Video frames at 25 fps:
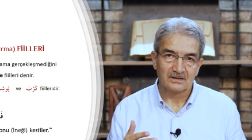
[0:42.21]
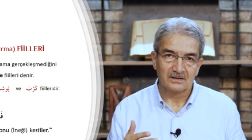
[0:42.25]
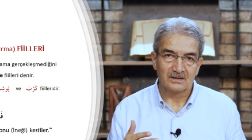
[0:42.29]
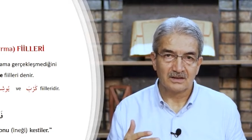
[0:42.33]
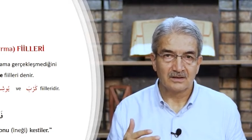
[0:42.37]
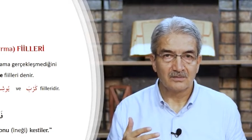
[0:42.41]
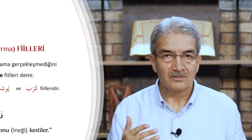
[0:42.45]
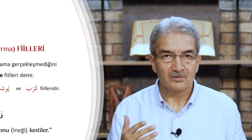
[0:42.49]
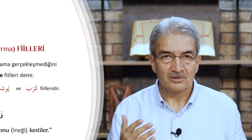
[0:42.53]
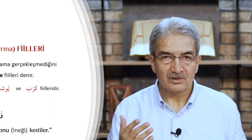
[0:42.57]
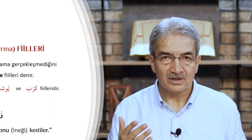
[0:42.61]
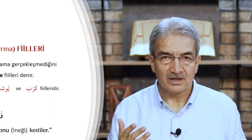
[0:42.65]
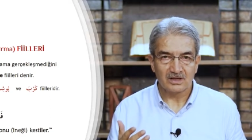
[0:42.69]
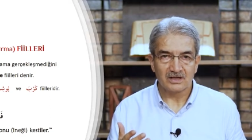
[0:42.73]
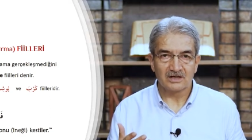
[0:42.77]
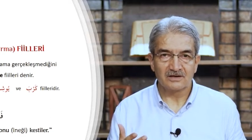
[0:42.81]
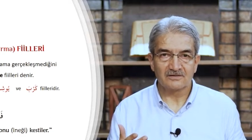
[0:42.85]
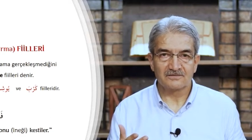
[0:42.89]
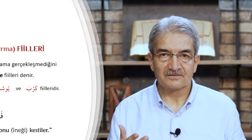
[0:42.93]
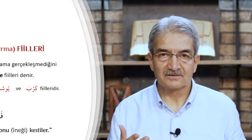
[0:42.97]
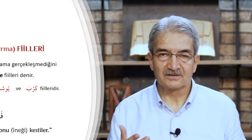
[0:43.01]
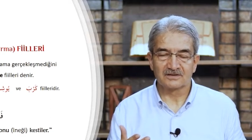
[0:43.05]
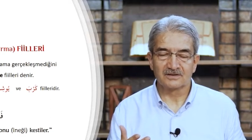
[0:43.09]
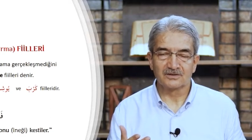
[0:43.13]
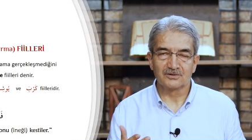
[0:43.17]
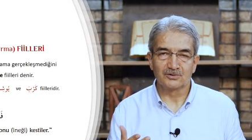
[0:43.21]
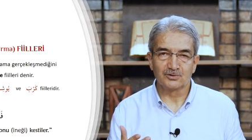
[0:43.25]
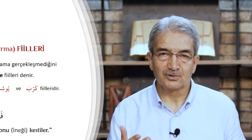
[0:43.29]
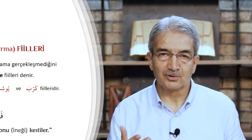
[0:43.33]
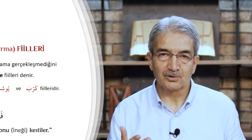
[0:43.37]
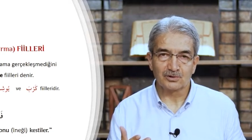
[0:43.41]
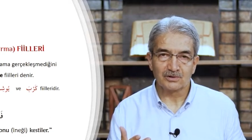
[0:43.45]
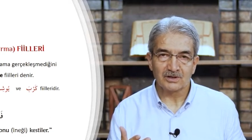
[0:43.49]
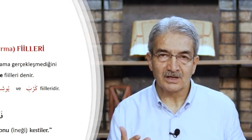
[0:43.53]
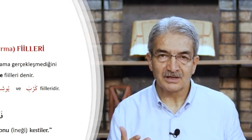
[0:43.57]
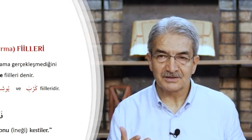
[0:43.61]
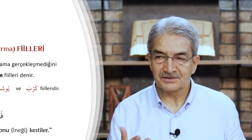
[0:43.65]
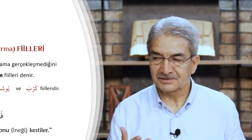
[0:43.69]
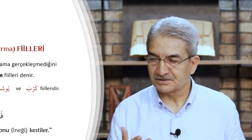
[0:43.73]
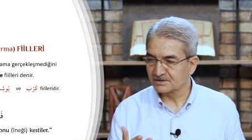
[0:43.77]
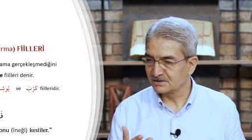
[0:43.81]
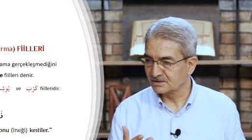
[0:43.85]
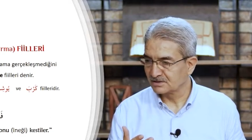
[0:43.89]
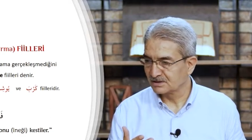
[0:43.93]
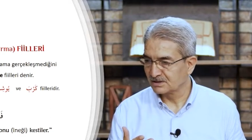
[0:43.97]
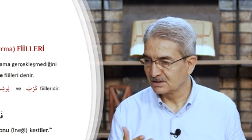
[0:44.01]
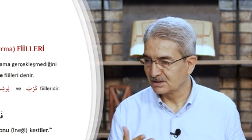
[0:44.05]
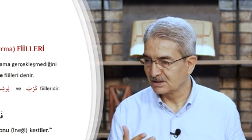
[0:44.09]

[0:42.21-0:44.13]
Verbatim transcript: e, mükellef kılınıyorlar.